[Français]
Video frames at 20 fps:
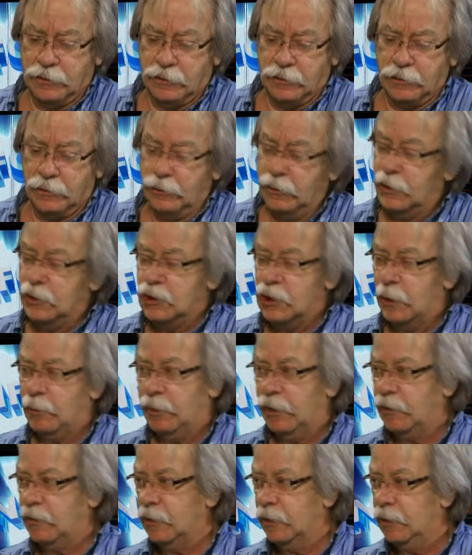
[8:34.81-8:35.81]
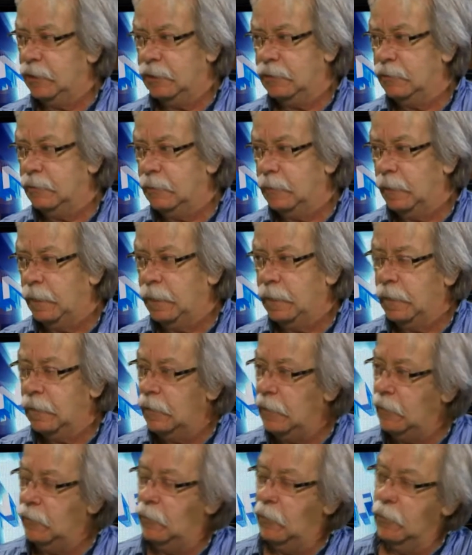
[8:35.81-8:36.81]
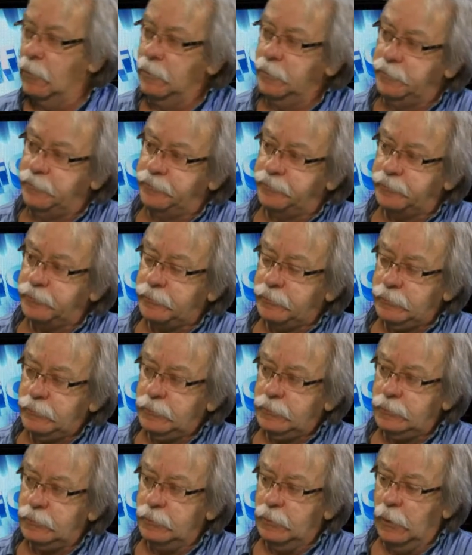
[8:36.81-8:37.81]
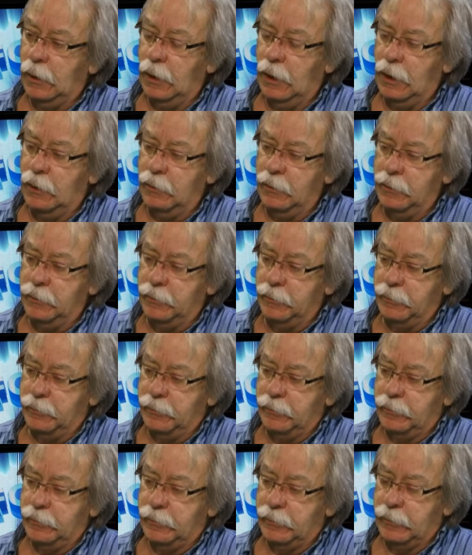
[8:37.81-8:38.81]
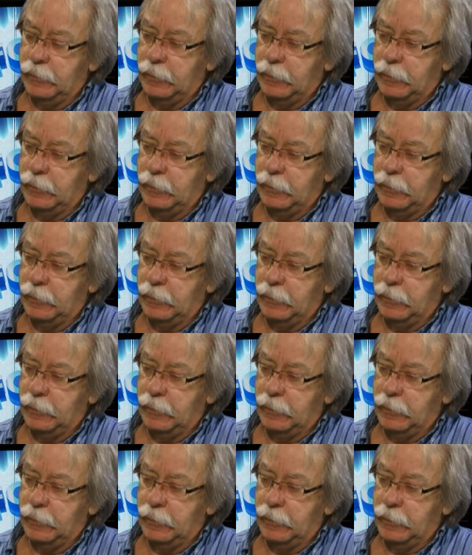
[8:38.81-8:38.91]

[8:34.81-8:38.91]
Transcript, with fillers: sont des gens passionnés. Ah, chapeau. Chapeau à ces personnes-là. Ah on va aller